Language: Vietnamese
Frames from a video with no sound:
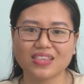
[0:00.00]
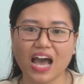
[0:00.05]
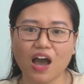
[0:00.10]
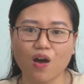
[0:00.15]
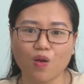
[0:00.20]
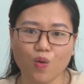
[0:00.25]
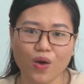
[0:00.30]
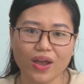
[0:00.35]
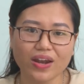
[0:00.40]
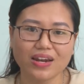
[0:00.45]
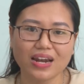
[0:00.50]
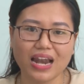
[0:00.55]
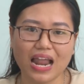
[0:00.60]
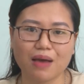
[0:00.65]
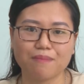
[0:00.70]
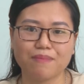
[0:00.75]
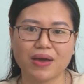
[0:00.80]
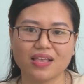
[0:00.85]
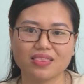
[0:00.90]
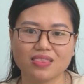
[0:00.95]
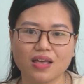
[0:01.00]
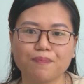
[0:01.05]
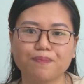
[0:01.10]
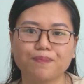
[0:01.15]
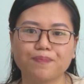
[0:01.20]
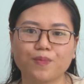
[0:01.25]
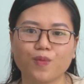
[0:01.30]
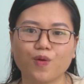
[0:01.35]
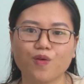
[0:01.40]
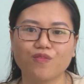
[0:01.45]
thảo luận, làm bài tập
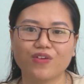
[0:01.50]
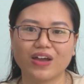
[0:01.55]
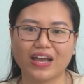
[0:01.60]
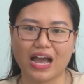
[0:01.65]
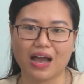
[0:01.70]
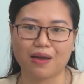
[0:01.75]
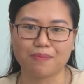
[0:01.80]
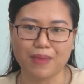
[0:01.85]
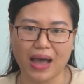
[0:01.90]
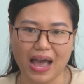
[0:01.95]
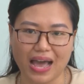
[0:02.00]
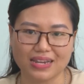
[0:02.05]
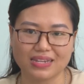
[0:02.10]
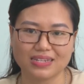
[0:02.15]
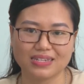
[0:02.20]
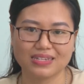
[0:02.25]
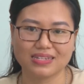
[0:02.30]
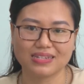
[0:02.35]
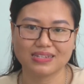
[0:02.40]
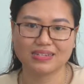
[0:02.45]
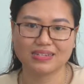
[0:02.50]
cùng với các bạn.